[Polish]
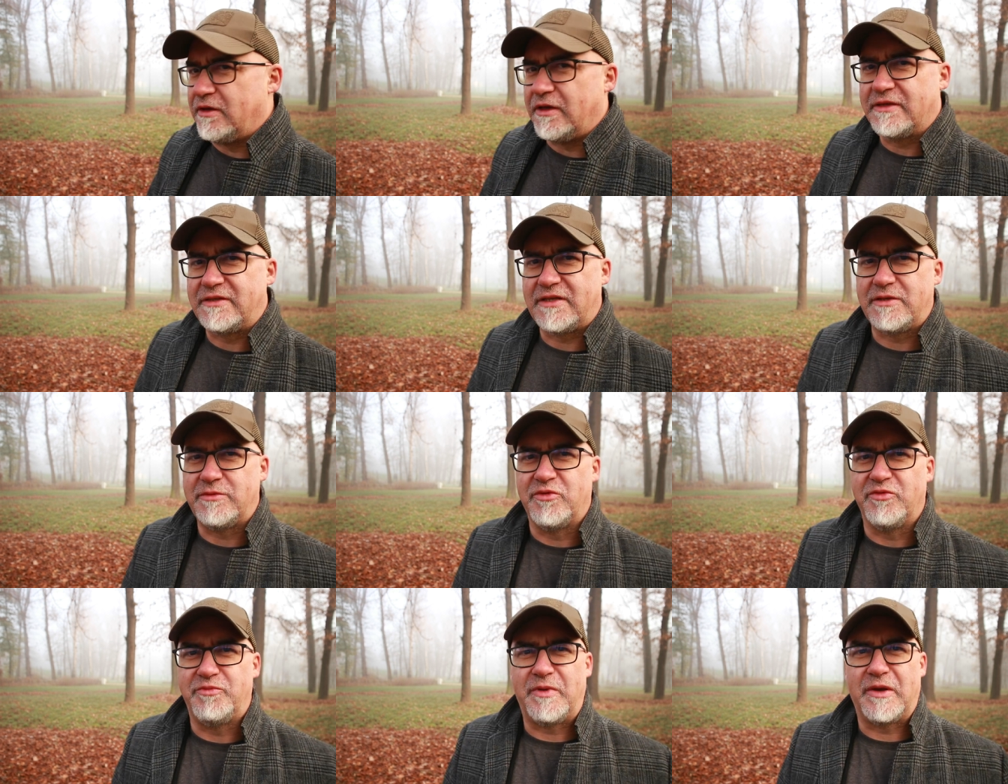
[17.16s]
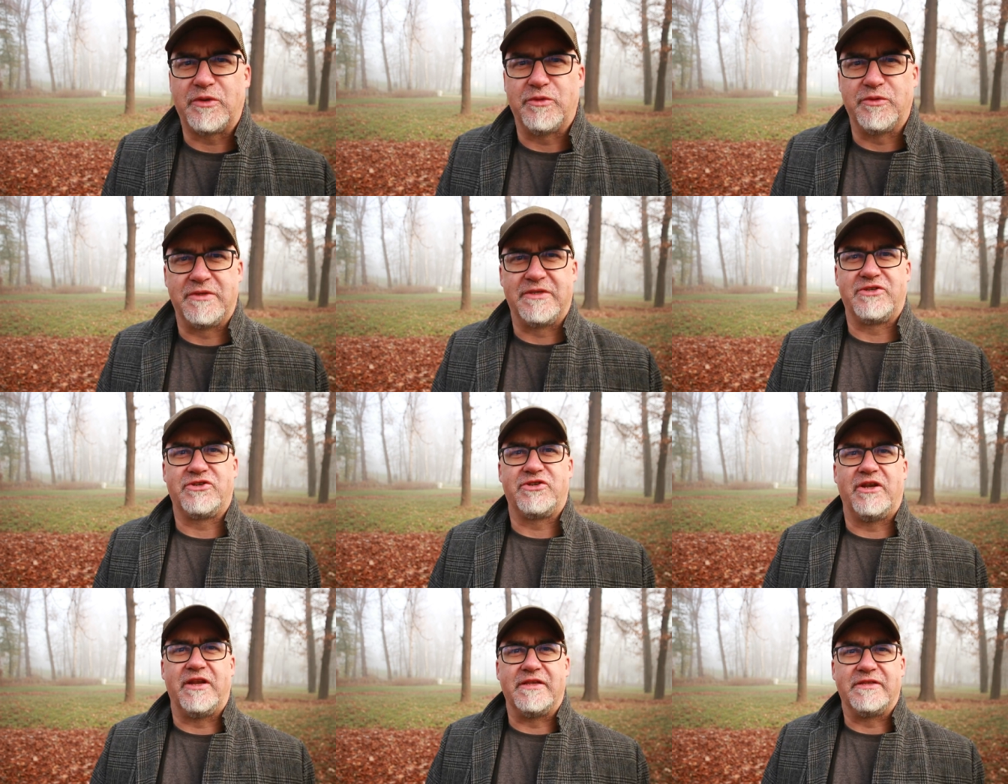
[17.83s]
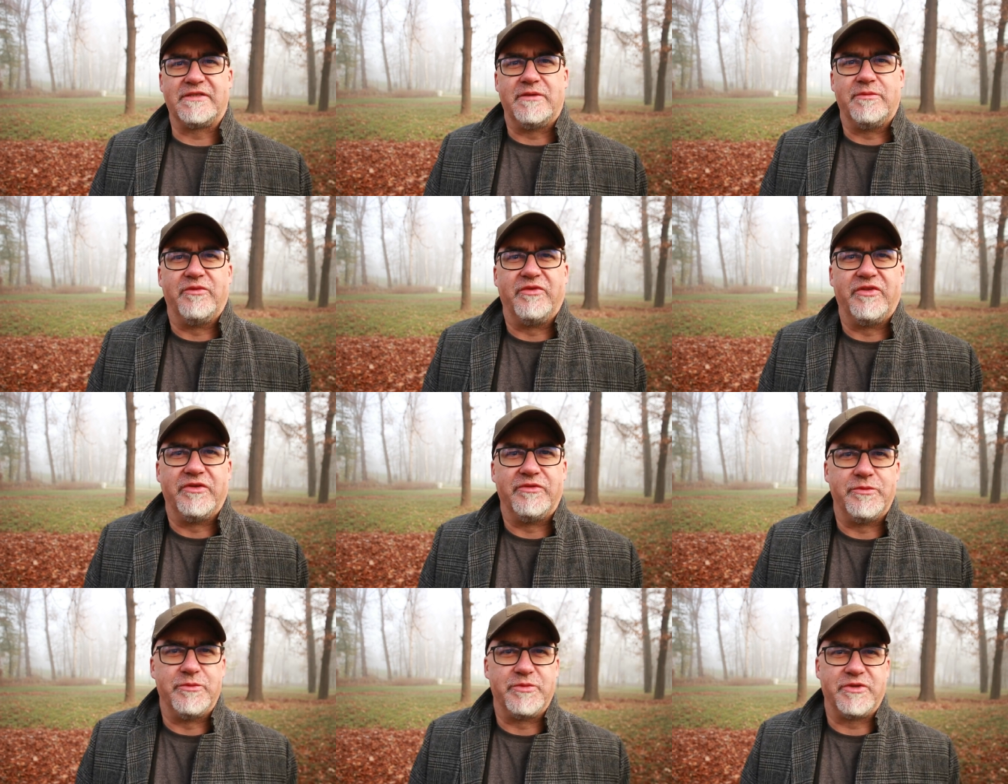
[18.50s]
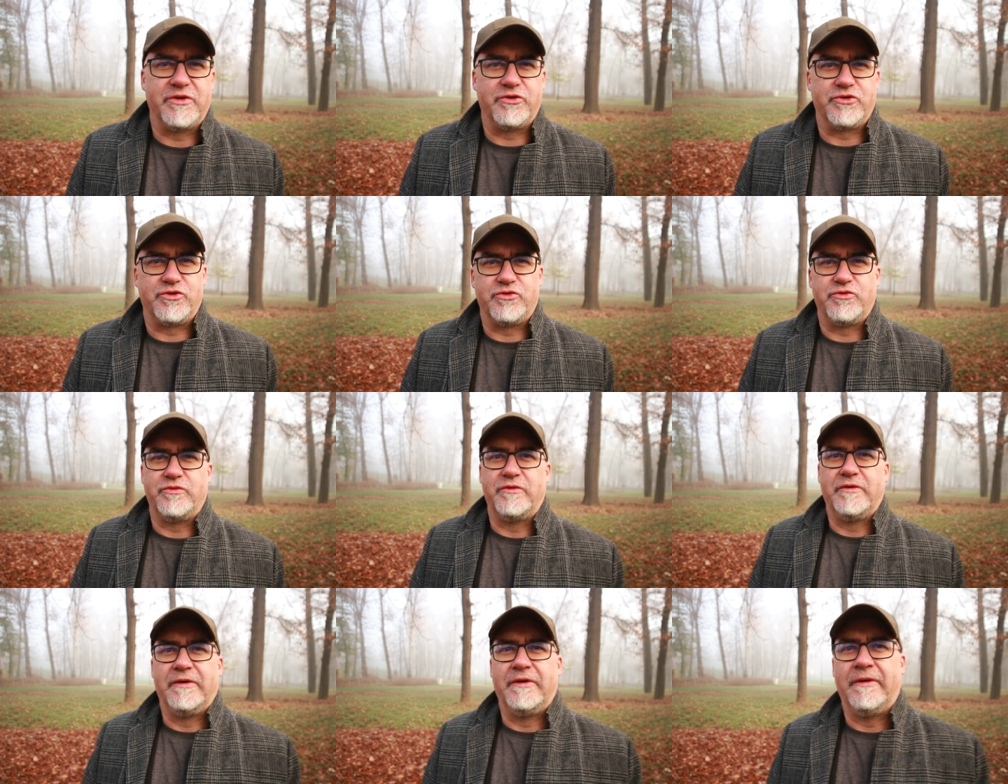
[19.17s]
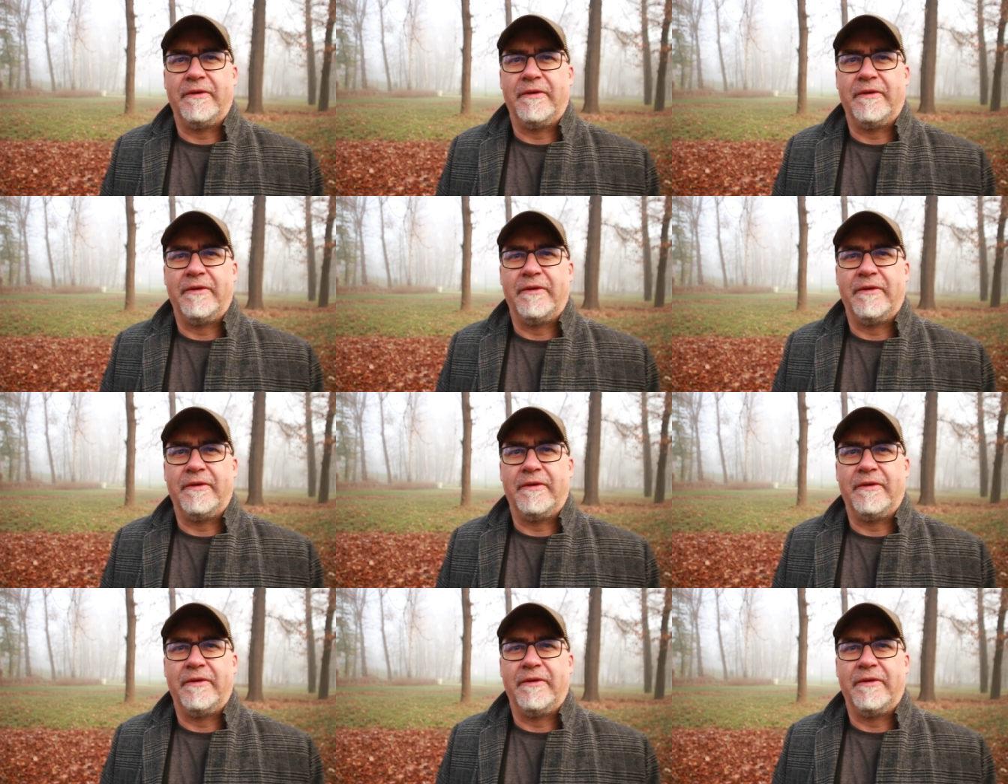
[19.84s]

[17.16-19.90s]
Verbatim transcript: Jesteśmy w Parku Strzeleckim w Nowym Sączu.